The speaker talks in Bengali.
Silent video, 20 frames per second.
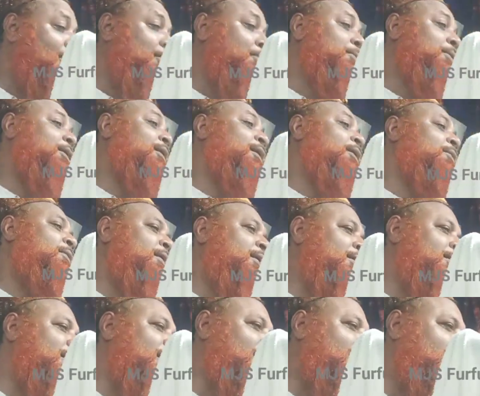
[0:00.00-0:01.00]
নবীওয়ালা হয়ে
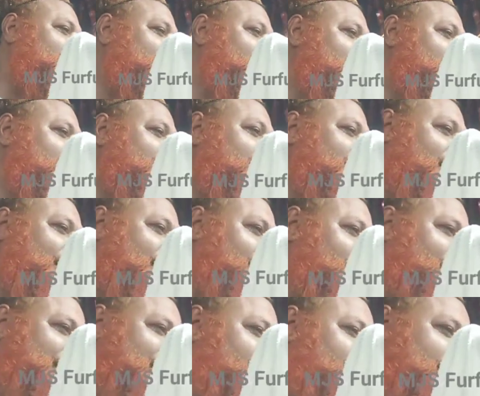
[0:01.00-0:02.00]
যান
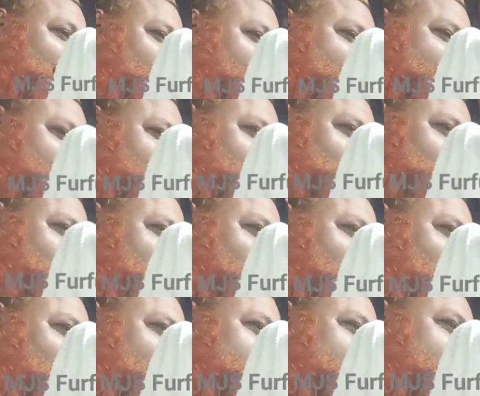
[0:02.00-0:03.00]
আল্লাহওয়ালা হতে সময়
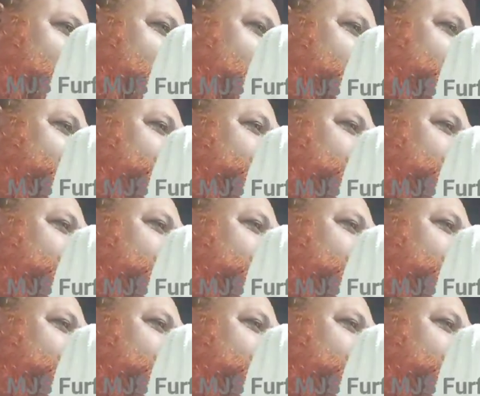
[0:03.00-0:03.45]
লাগবে না